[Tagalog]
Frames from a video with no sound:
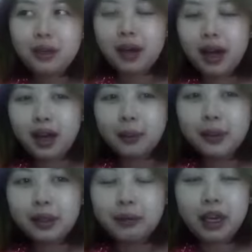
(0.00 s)
Uh, ah,
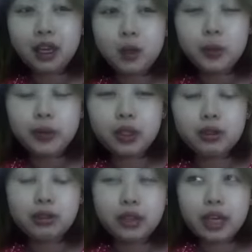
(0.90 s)
pinapahinga ko muna
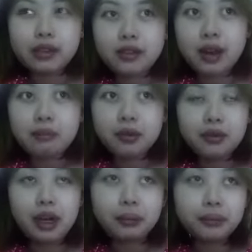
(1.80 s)
yung desktop,
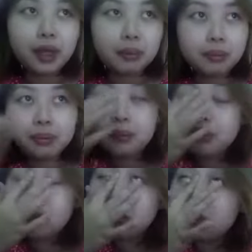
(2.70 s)
yung laptop.
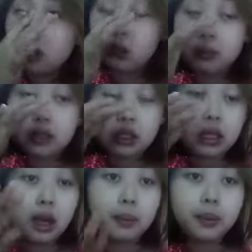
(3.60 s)
Pag
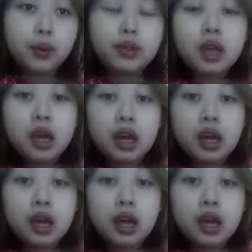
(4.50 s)
matatapos.